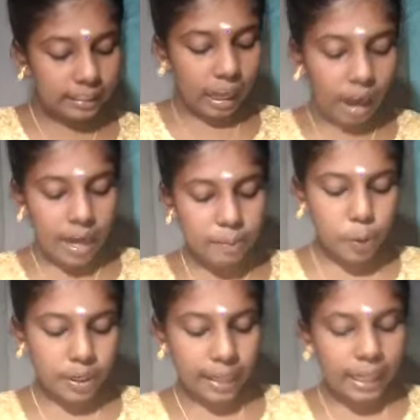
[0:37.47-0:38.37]

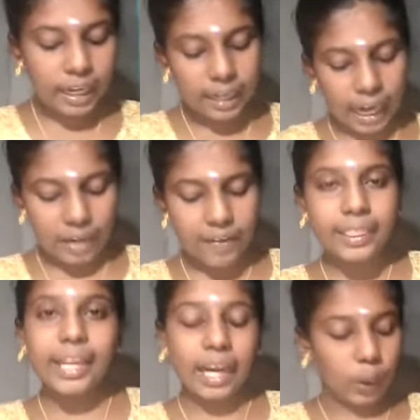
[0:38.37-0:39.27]
தாய்மொழியில் கல்வி
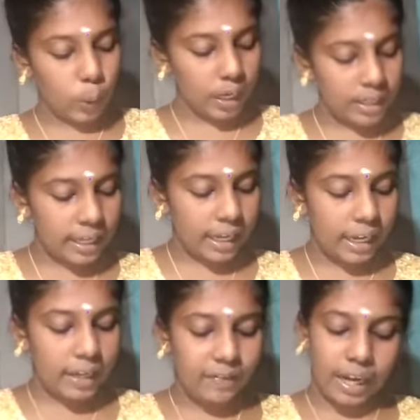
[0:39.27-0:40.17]
தங்கள்
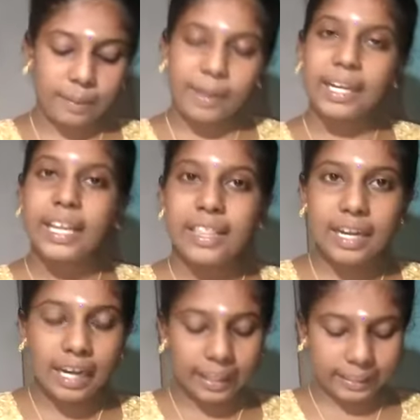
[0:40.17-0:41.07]
குழந்தைகளுக்கு வளமான
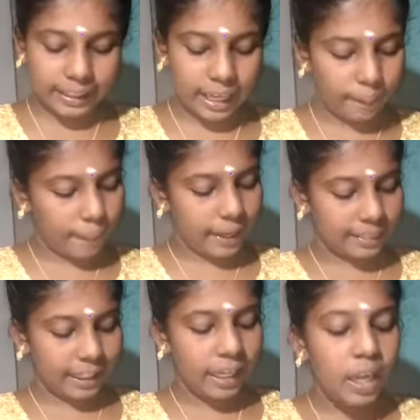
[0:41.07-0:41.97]
எதிர்காலத்தை
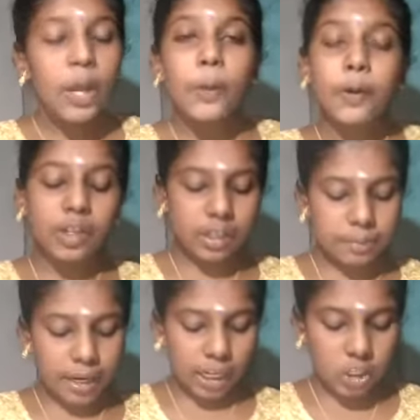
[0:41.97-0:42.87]
ஏற்படுத்தி
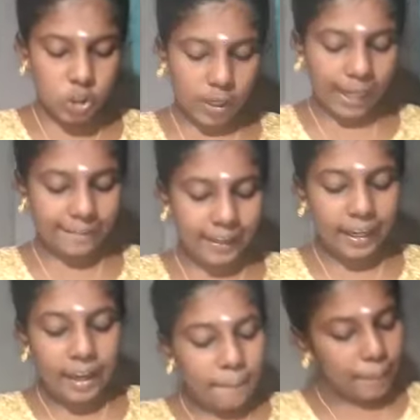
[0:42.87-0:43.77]
கொடுக்குமா என்ற கேள்வி
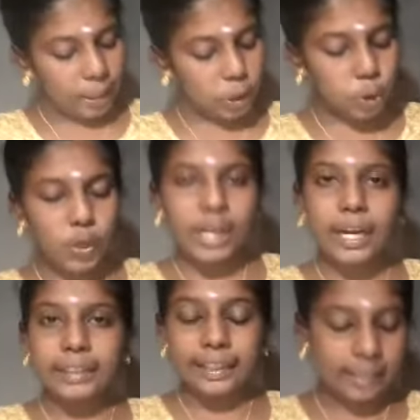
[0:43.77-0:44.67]

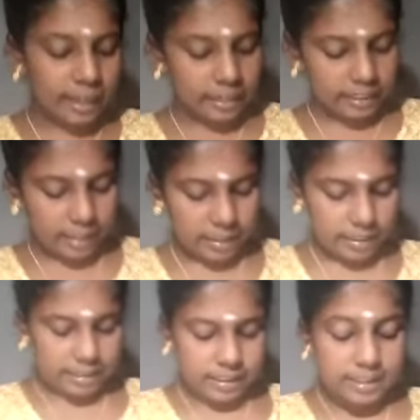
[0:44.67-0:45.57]
பெற்றோர்களிடத்தில் எழுகிறது
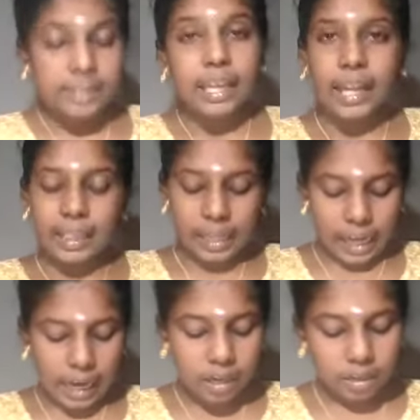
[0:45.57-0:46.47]

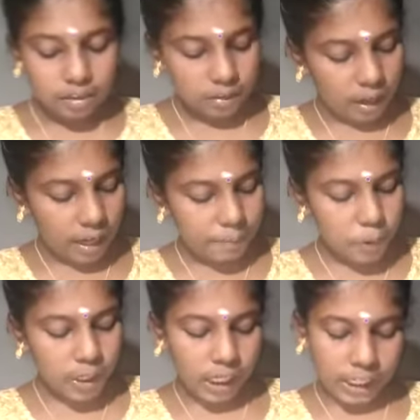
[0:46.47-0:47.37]
இதனால்
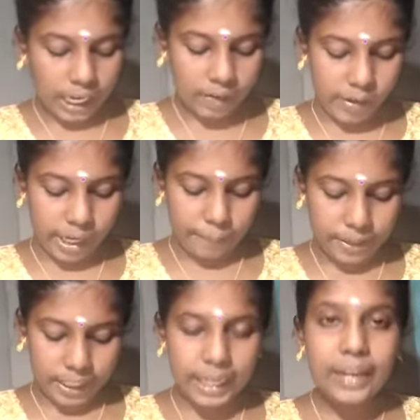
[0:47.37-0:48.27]
தாய்மொழி கல்வி
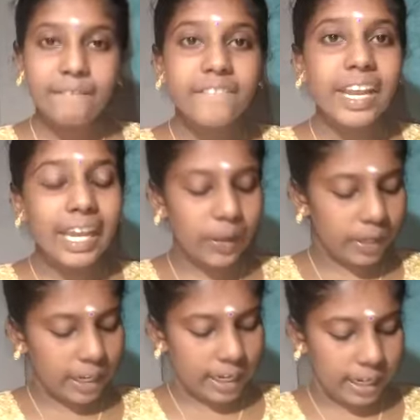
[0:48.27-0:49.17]
என்பதை
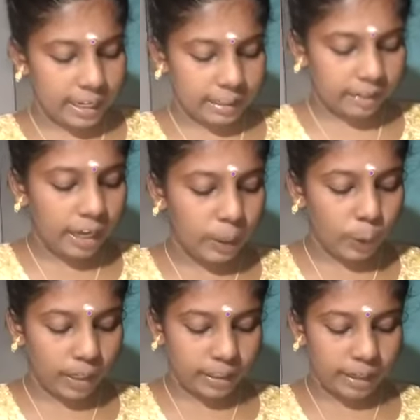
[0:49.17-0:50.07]
வேறொரு கண்ணோட்ட
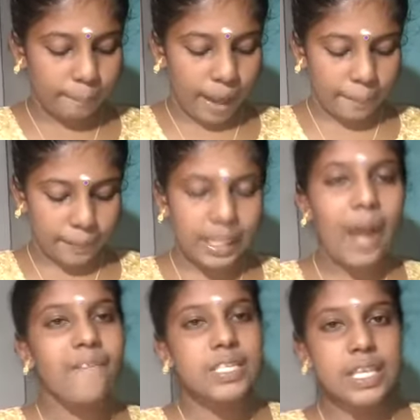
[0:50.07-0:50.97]
கண்ணோட்டத்தில் பார்ப்பது
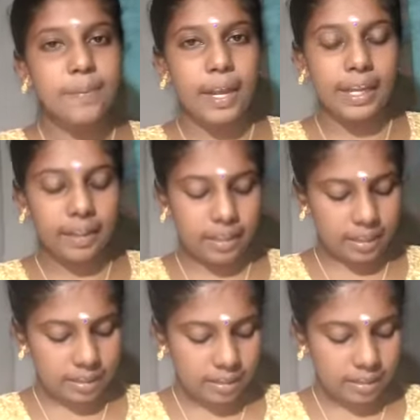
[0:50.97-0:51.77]
அவசியமாகிறது